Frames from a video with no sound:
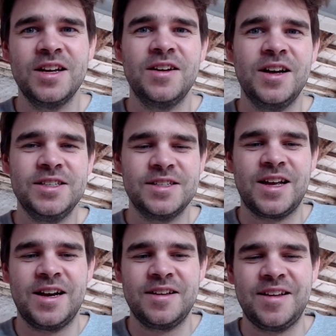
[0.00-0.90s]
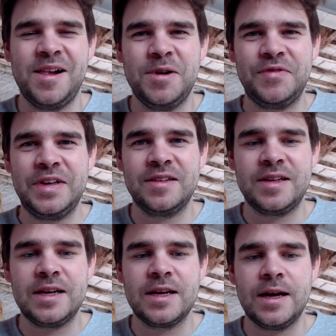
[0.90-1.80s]
Ne? Das kann ich selber, wie ihr
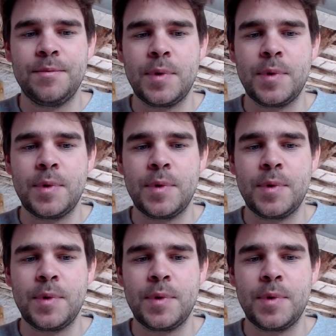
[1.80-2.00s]
seht, ähm,